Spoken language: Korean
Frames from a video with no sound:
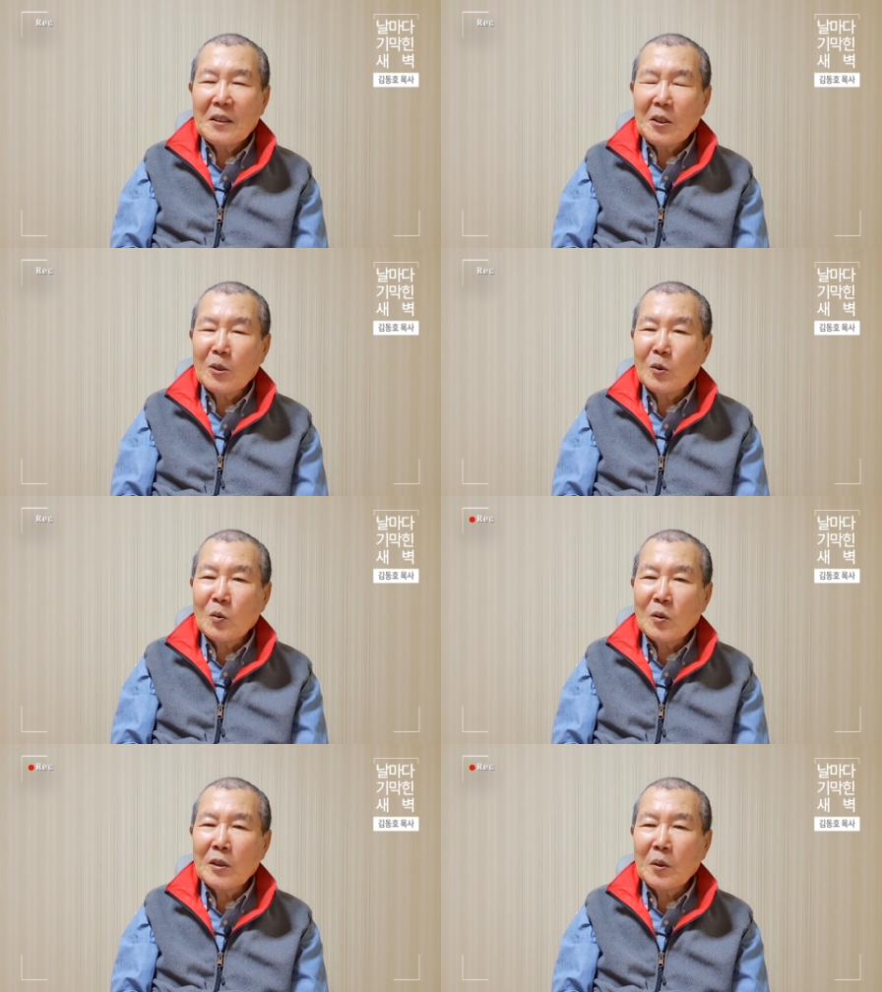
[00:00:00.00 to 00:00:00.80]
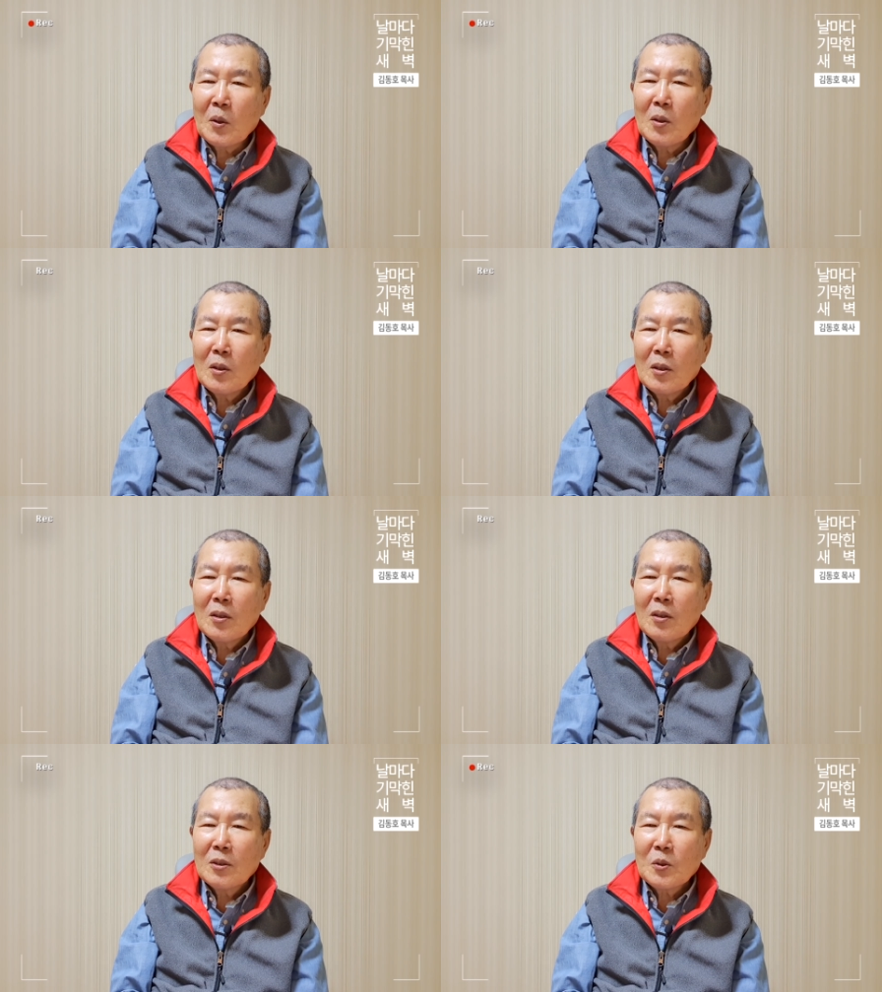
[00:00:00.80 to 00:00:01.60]
결국 우리도
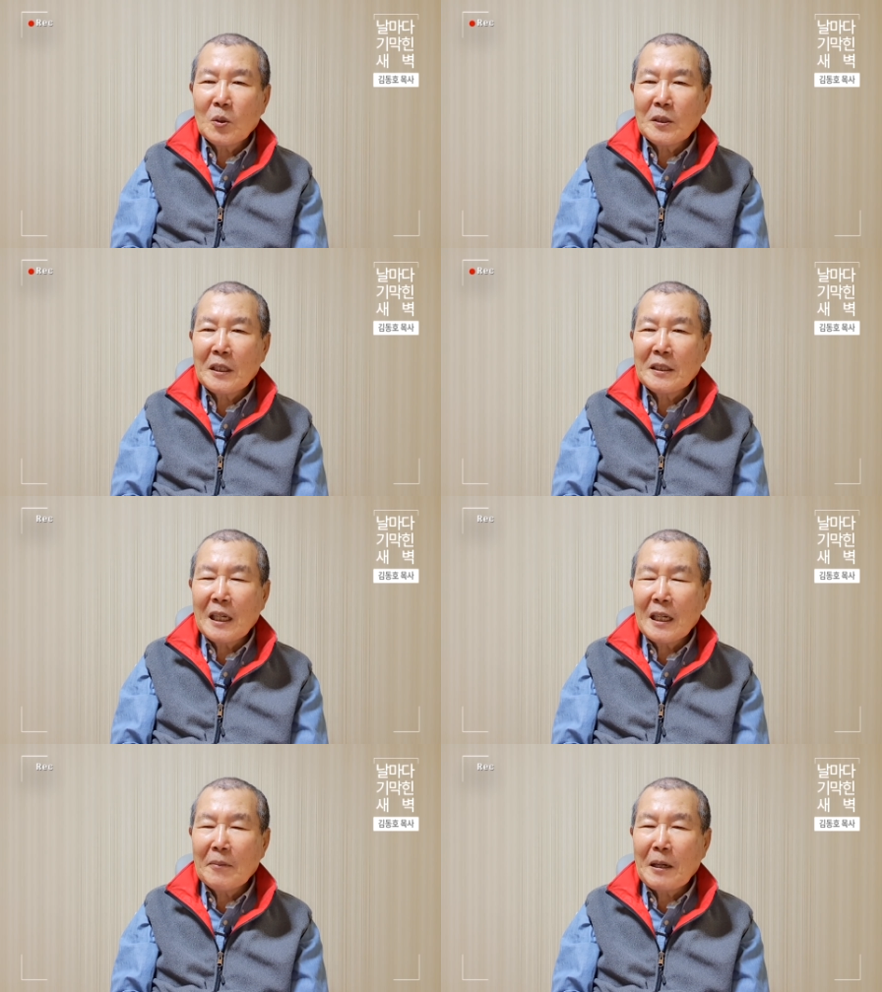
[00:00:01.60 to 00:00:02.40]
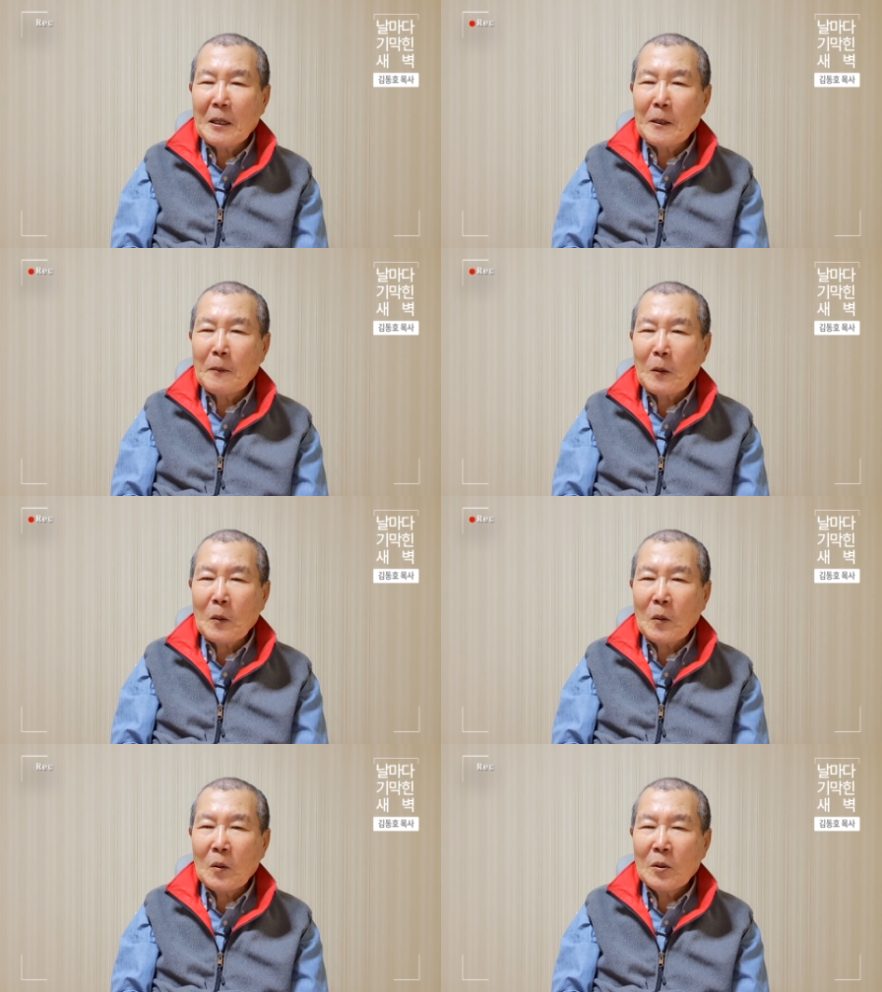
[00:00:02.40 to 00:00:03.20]
소세지 하나 바꿔
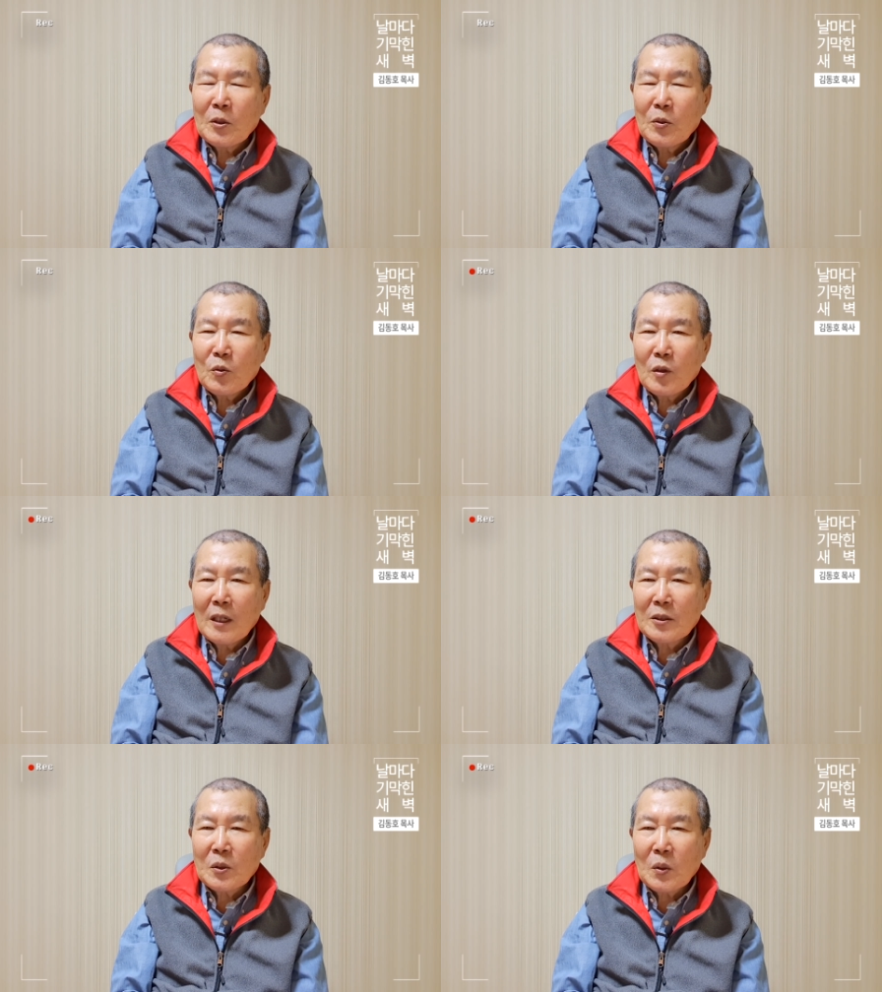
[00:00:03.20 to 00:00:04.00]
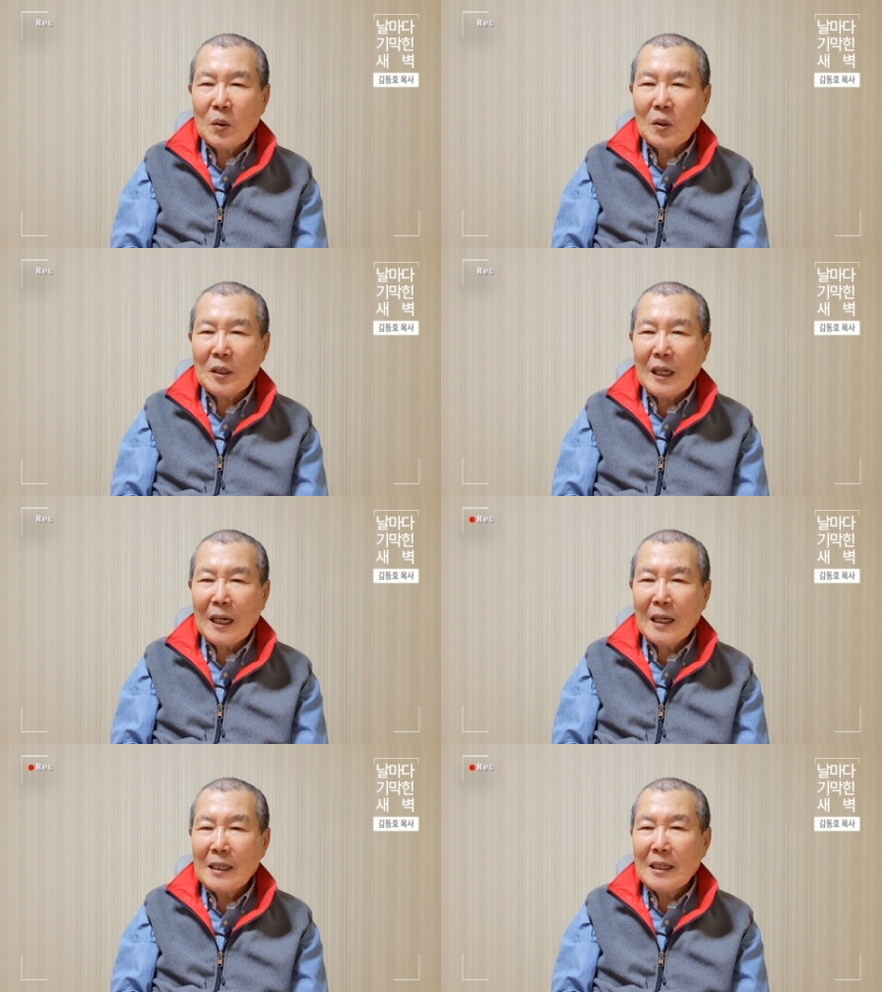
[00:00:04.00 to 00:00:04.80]
먹고 귀한 소원
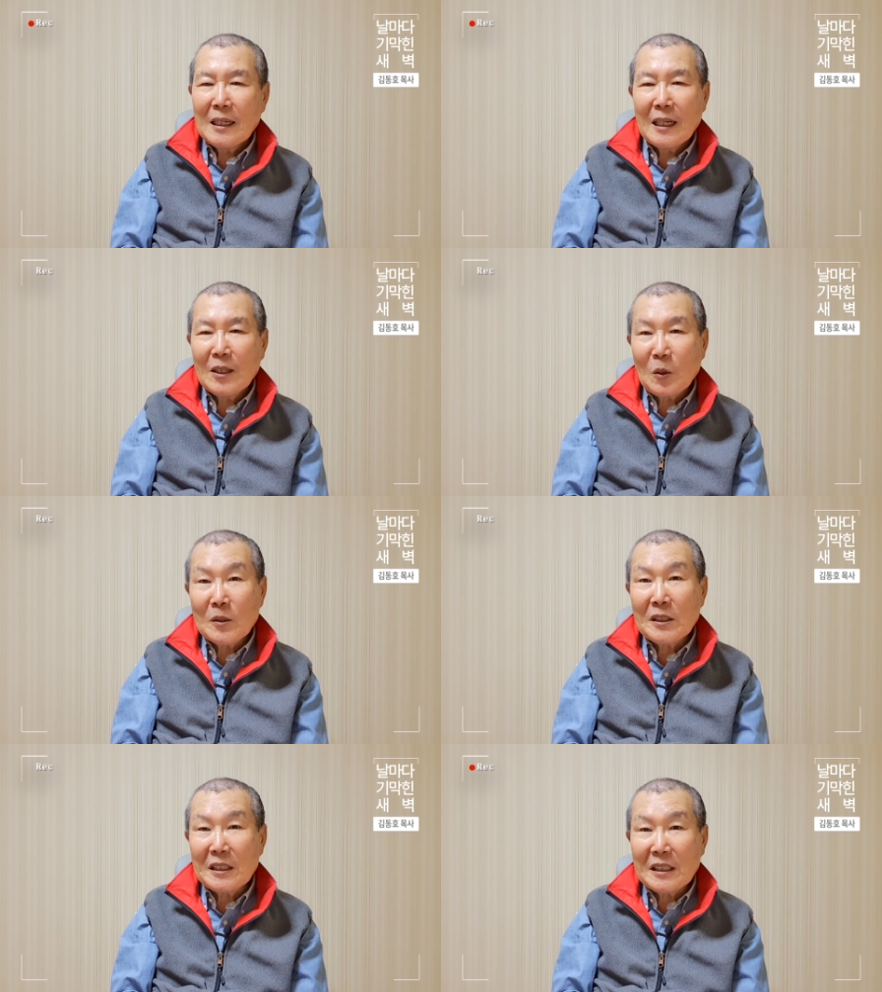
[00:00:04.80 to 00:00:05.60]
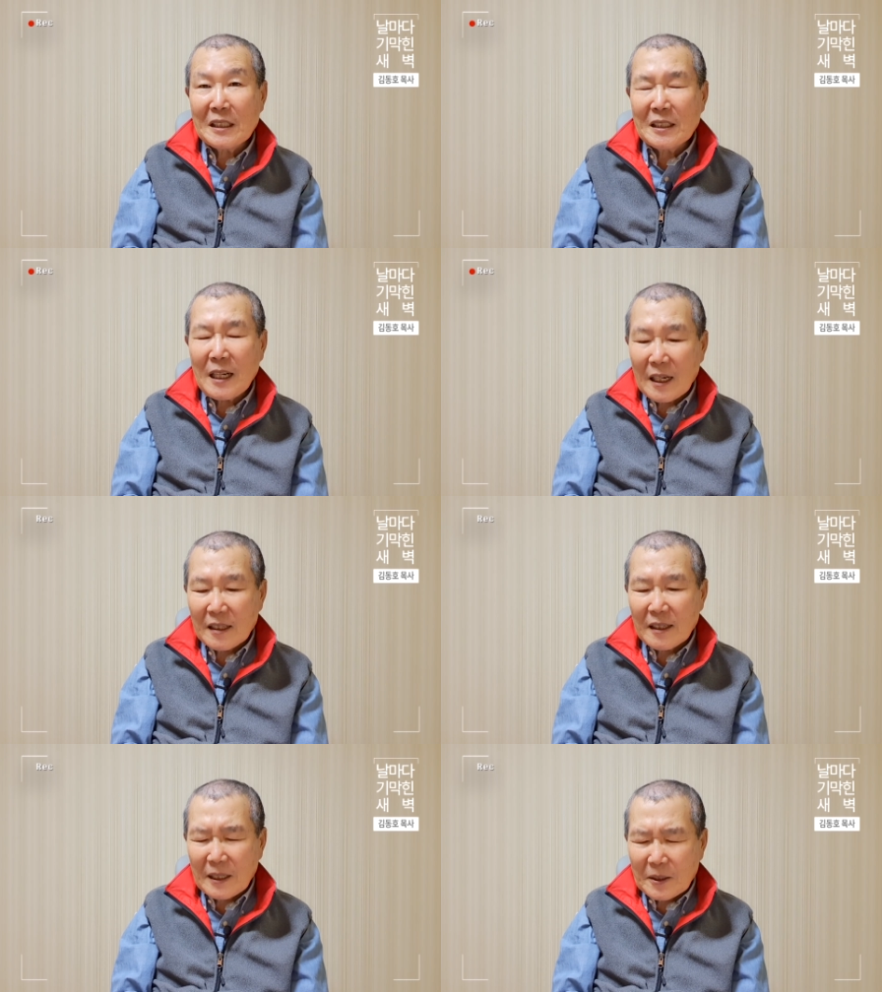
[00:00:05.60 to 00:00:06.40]
다 아, 놓치지는
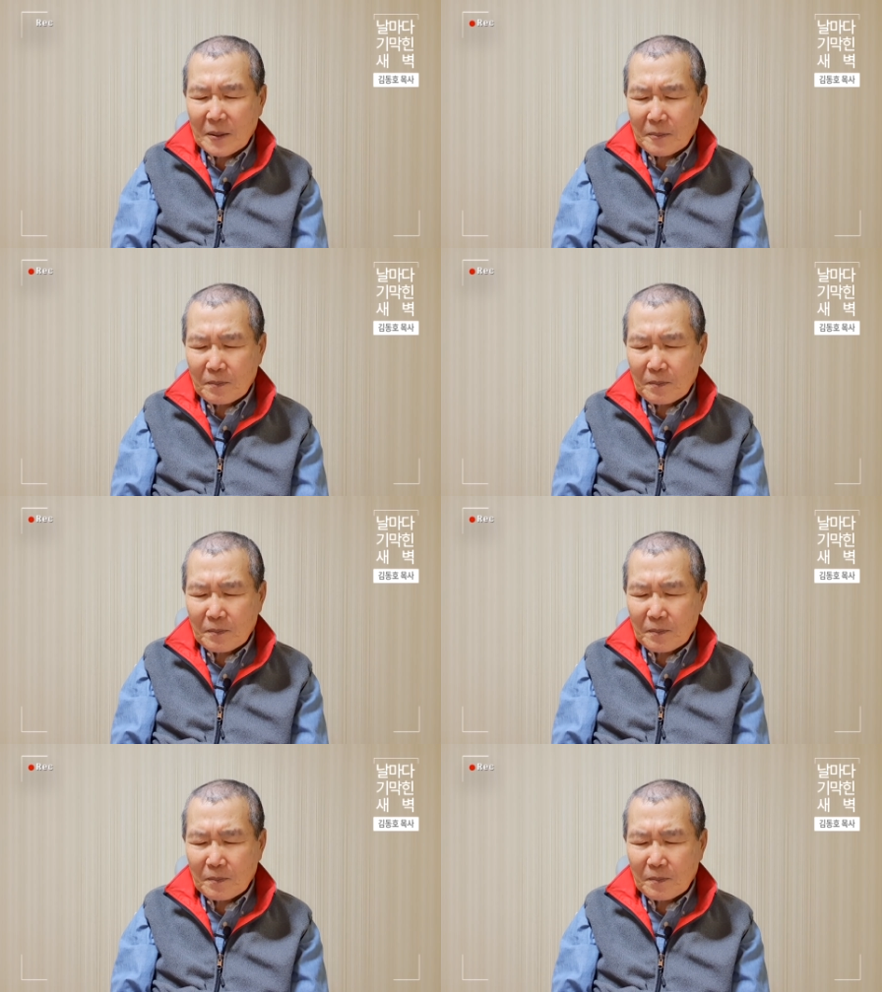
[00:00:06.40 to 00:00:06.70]
않을까요?